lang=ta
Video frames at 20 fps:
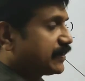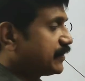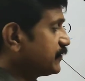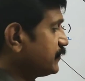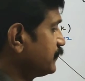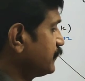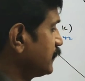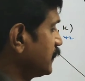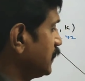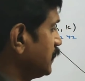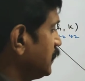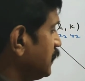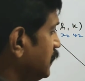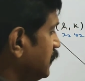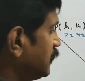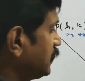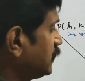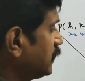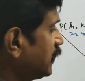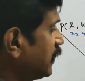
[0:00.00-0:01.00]
ஆகிடும்
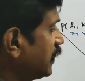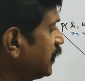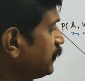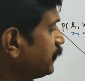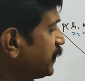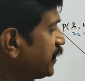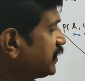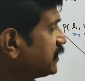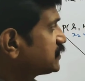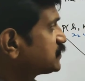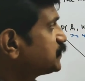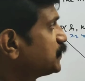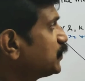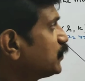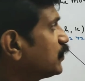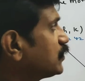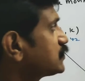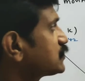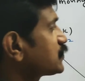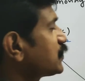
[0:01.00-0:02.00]
இதை ஏ மைனஸ்
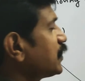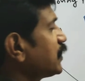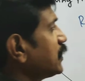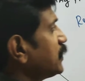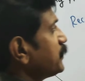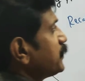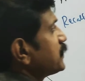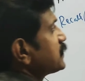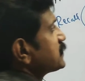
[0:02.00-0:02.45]
பி ஹோல் ஸ்கொயரில்